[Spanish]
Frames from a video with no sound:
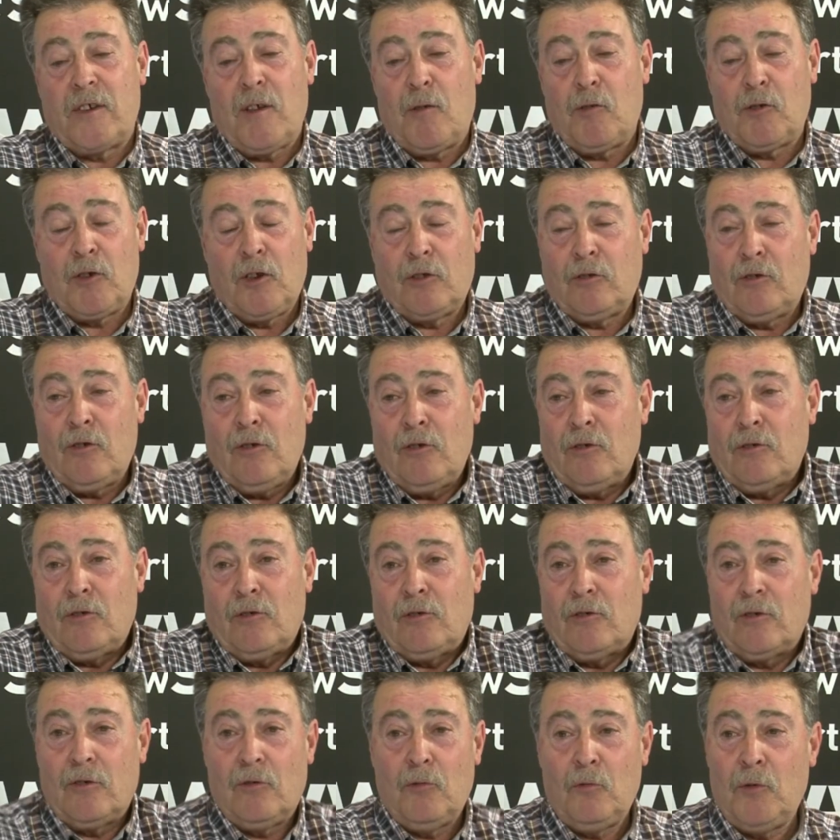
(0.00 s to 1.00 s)
a
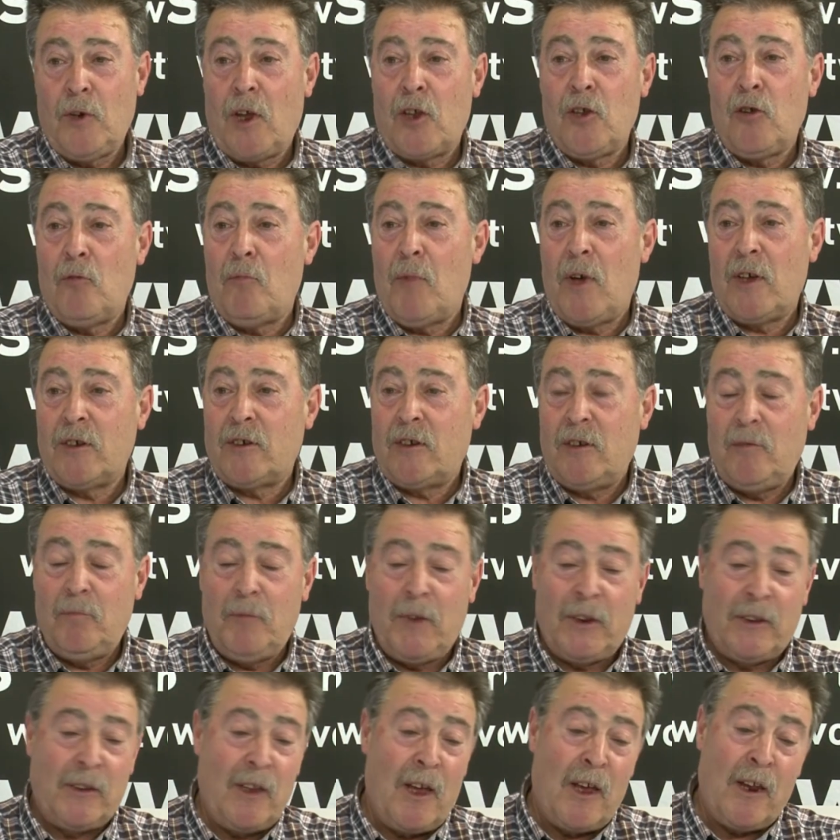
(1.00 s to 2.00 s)
vosotros. Un año más
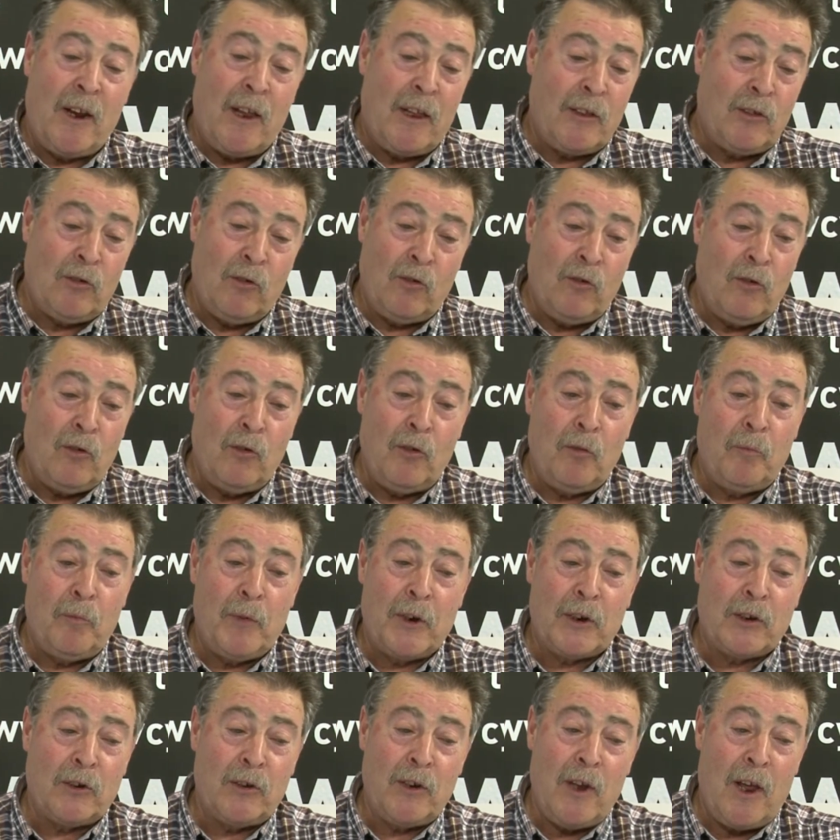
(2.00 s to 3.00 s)
invitar a todo el
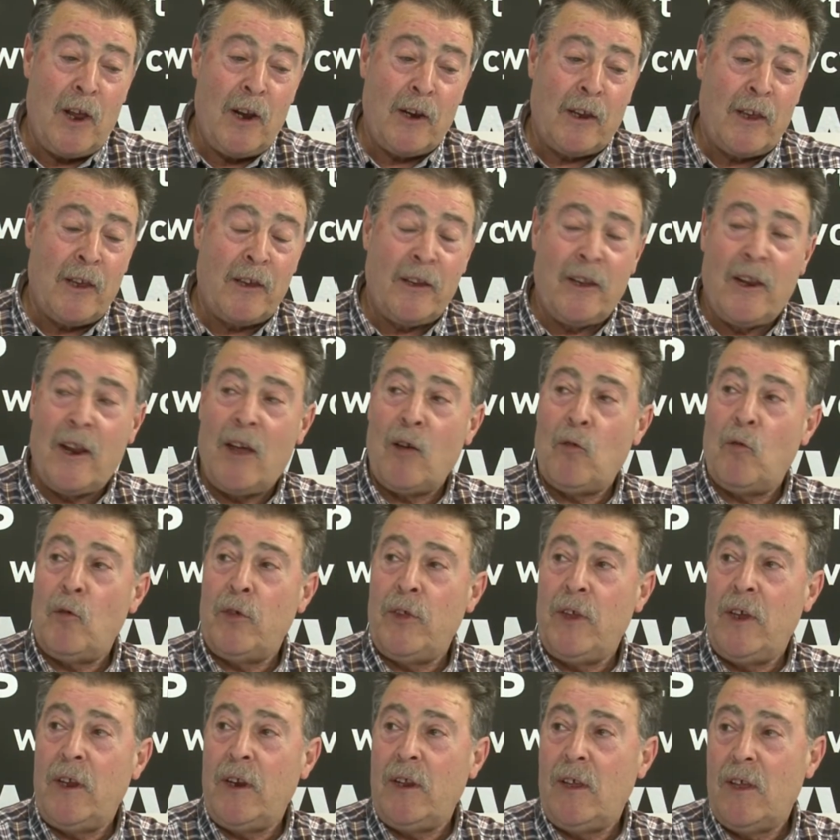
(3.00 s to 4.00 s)
personal que quiera
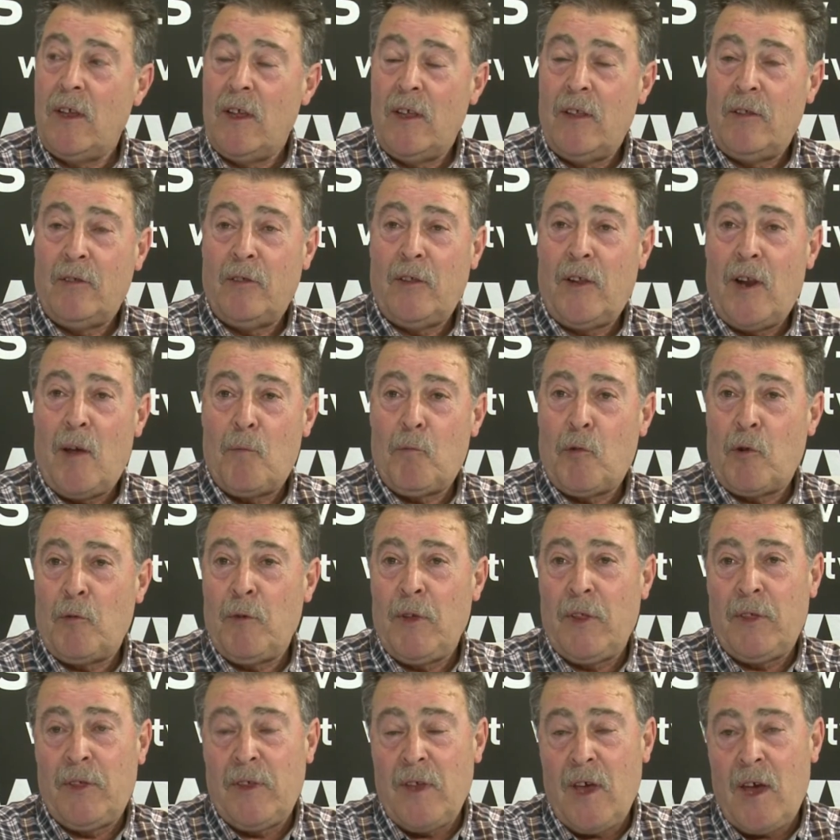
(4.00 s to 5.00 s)
acudir de la
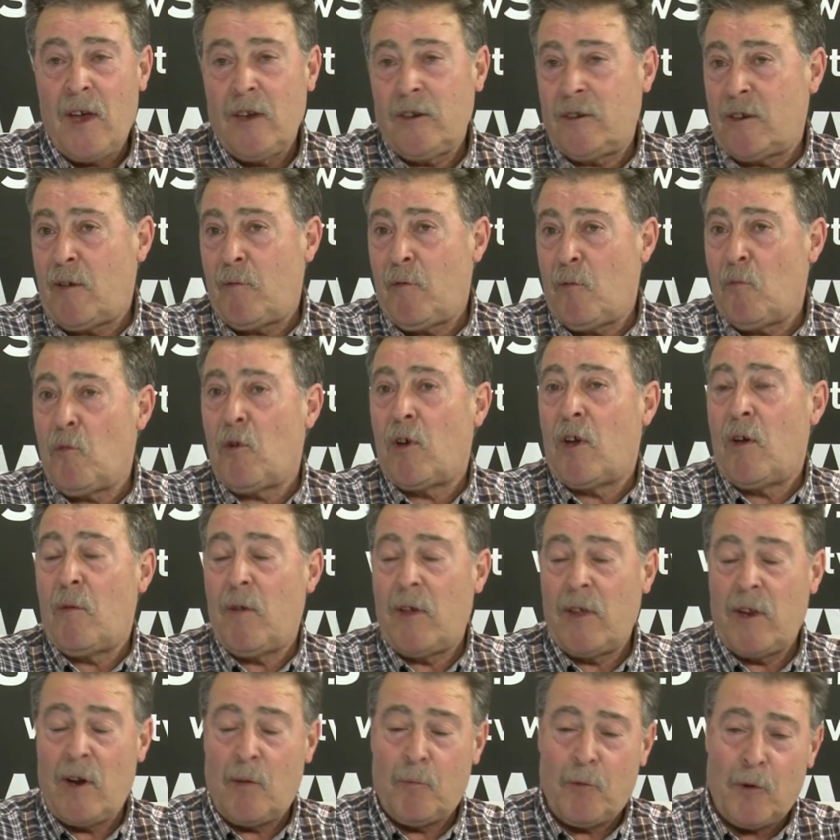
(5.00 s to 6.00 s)
provincia y sabemos que
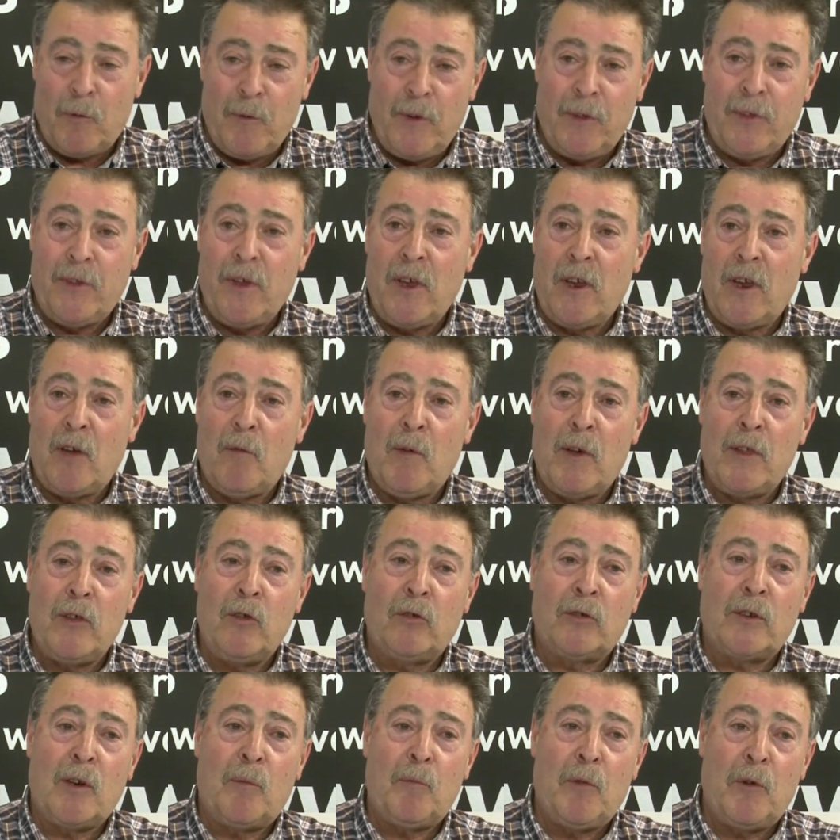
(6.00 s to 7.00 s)
va de la provincia y que va de
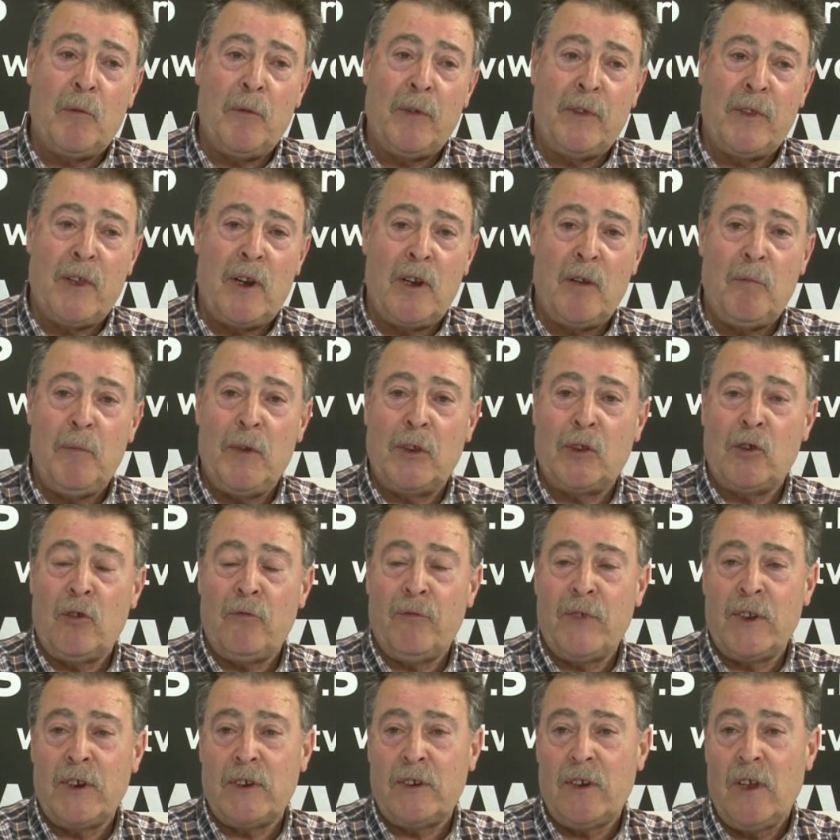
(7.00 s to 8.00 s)
otras provincias
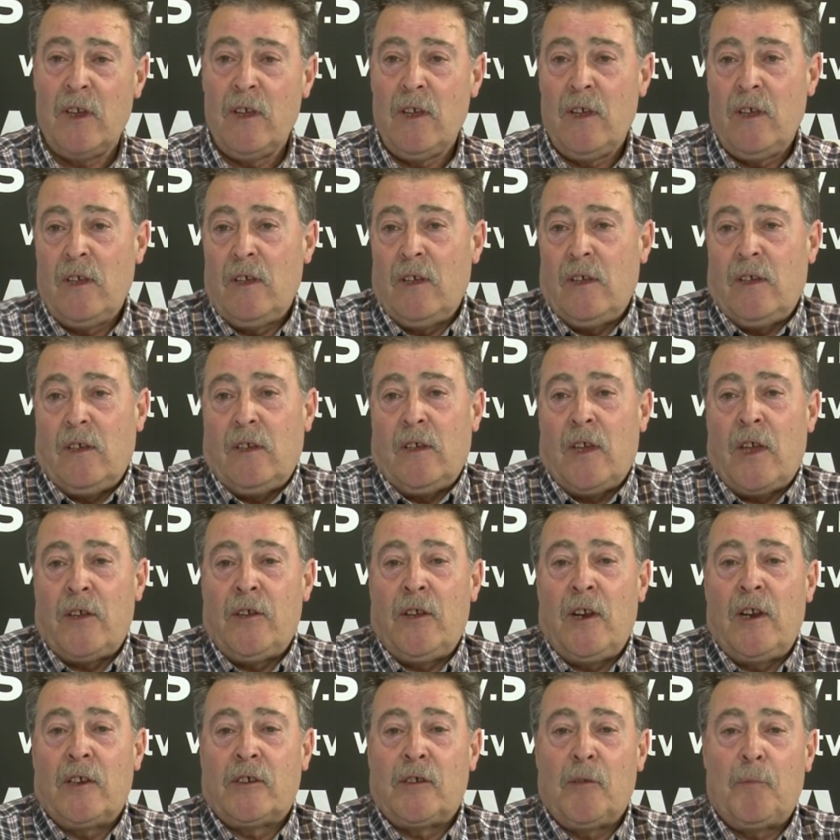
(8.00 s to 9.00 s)
limítrofes y
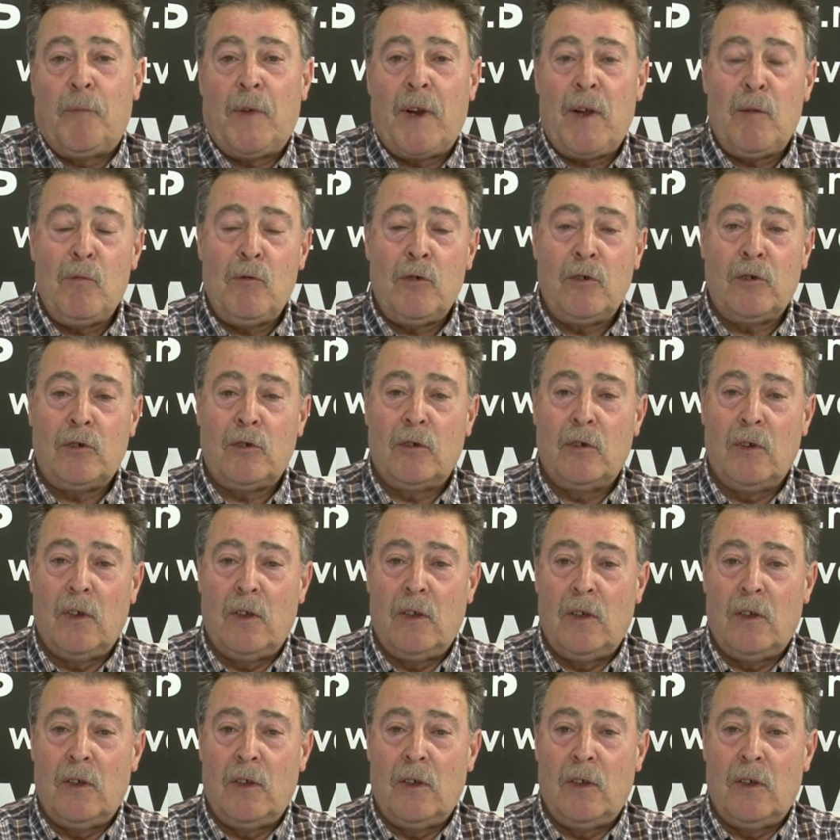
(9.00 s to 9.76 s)
allí les esperamos.